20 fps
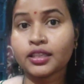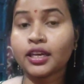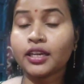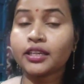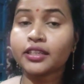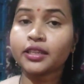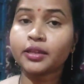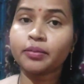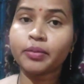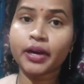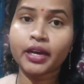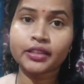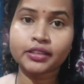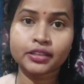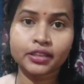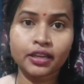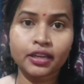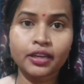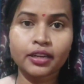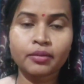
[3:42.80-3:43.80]
घर की
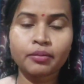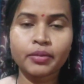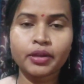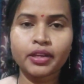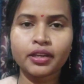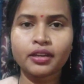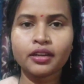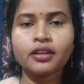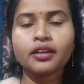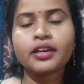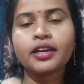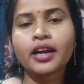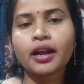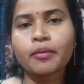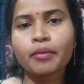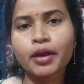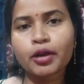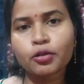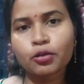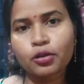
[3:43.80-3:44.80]
बात घर में
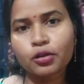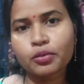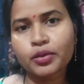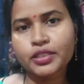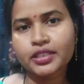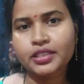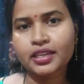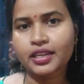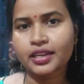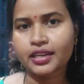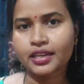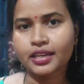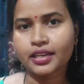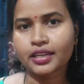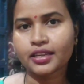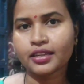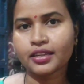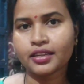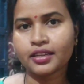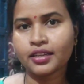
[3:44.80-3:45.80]
ड्रामा कौन मचा रहा
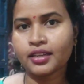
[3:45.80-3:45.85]
है